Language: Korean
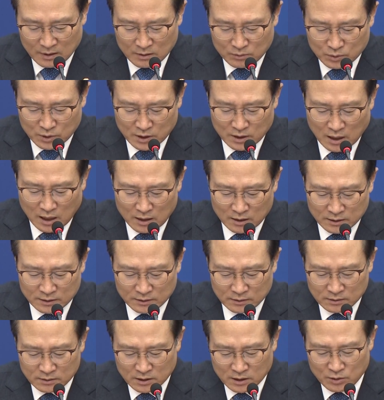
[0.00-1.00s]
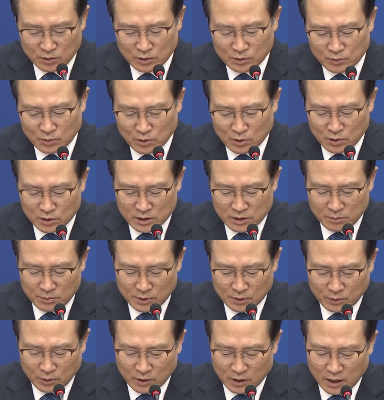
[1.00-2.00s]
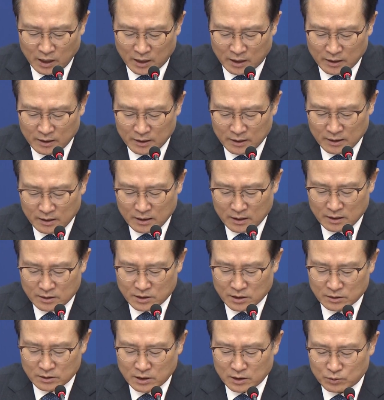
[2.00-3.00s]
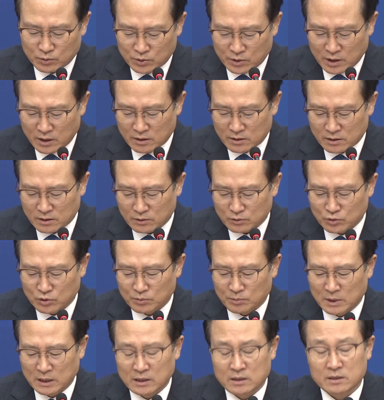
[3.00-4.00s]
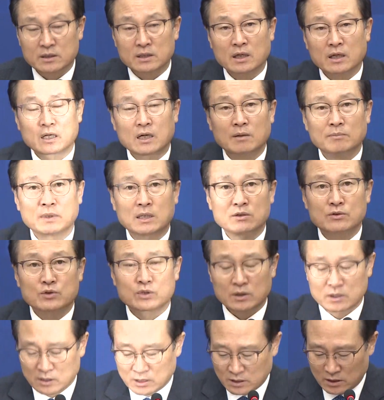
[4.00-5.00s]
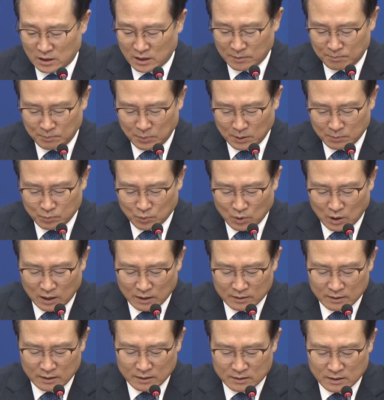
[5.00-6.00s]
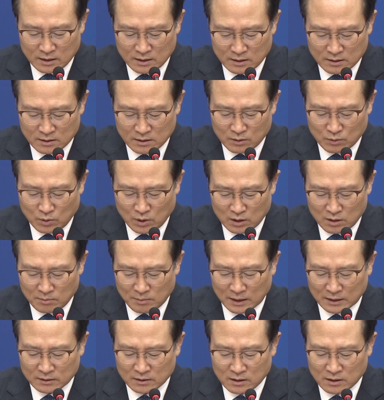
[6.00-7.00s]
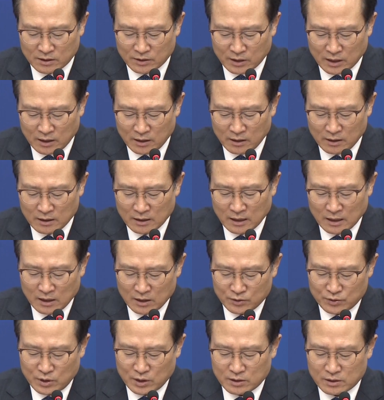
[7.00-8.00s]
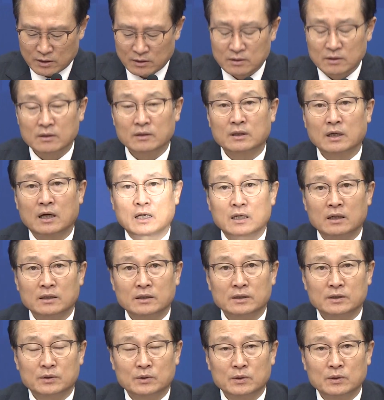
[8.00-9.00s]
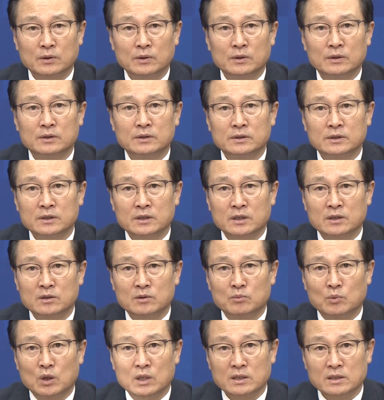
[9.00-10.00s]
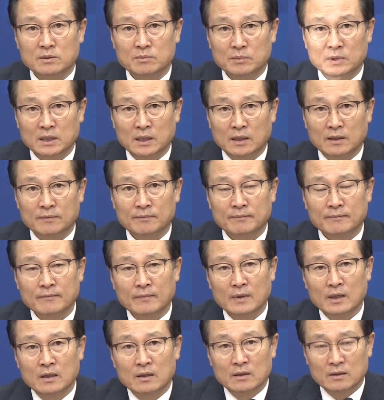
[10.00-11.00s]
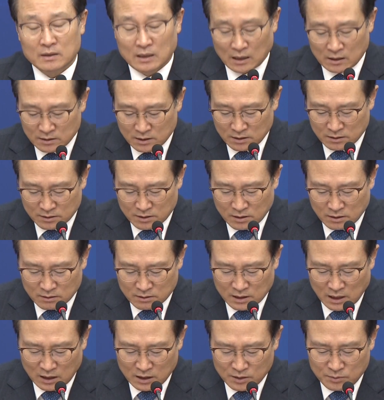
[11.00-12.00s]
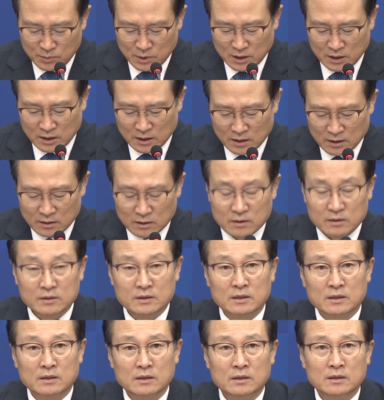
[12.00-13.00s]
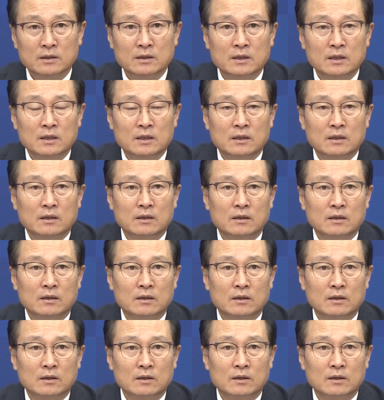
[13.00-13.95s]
우리 당은 의원 워크숍을 통해 정기국회에서 국민이 체감할 수 있는 입법과 예산의 성과를 만들기 위해 최선을 다하기로 의견을 모았습니다. 당정청 상임위를 어,